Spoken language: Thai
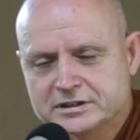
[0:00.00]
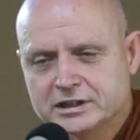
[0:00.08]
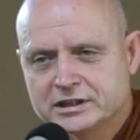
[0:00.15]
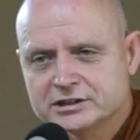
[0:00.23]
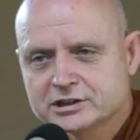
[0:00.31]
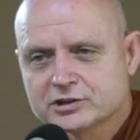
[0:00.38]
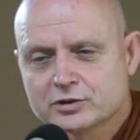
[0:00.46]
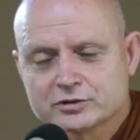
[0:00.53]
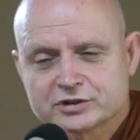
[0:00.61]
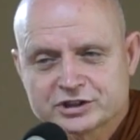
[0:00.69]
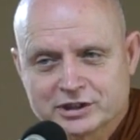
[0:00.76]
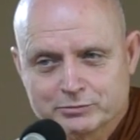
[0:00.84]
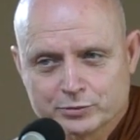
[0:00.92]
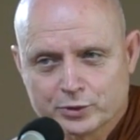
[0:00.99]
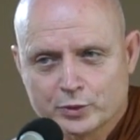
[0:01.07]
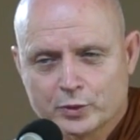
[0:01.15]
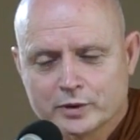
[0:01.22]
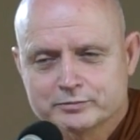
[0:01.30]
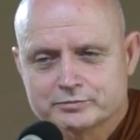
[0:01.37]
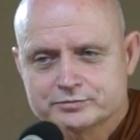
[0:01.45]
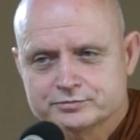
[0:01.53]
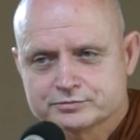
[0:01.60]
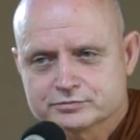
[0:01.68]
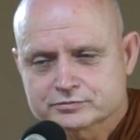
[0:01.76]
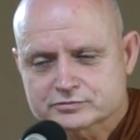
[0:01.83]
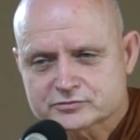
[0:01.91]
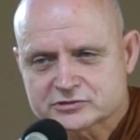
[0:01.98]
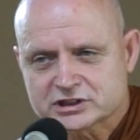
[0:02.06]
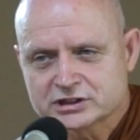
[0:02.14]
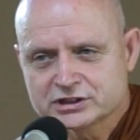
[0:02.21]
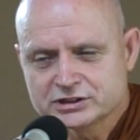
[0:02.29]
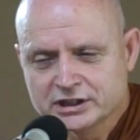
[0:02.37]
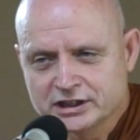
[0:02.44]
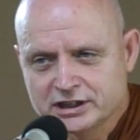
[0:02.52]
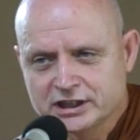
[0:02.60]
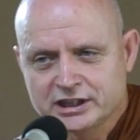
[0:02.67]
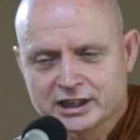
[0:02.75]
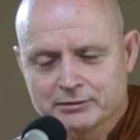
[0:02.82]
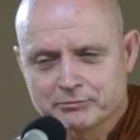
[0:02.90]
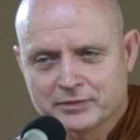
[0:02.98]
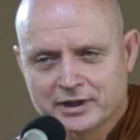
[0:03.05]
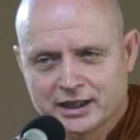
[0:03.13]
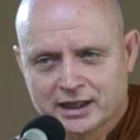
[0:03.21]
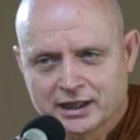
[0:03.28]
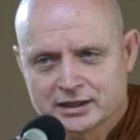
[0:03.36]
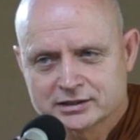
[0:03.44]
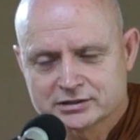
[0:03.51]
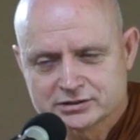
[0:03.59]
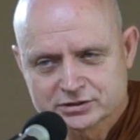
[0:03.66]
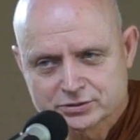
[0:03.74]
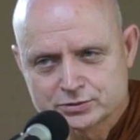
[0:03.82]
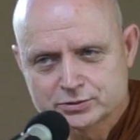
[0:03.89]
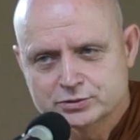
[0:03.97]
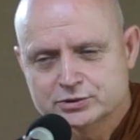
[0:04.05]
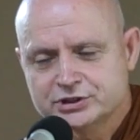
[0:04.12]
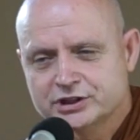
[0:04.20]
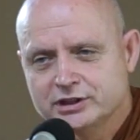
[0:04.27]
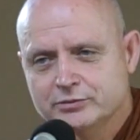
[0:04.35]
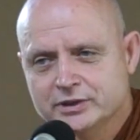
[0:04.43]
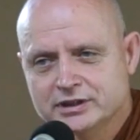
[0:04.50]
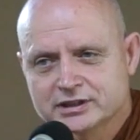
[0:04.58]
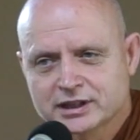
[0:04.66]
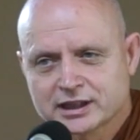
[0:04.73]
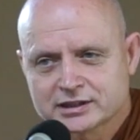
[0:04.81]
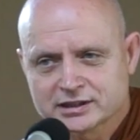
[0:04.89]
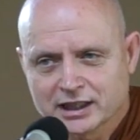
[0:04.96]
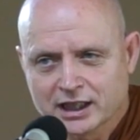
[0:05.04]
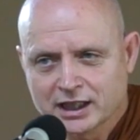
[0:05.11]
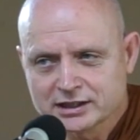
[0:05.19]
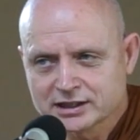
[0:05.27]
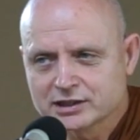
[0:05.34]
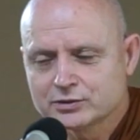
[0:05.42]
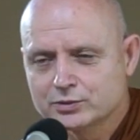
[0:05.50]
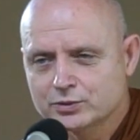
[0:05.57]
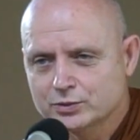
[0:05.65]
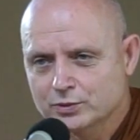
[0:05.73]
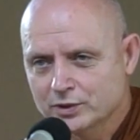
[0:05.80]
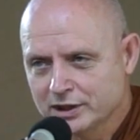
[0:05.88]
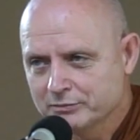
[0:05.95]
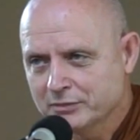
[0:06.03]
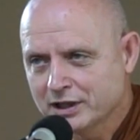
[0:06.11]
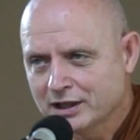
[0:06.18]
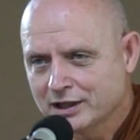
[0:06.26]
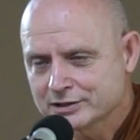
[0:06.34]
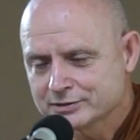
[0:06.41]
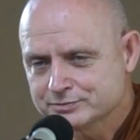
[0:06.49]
เลยจึงต้องสำรวมสิ่งที่นำมาสู่ชีวิตทางตาทั้งหูให้มาก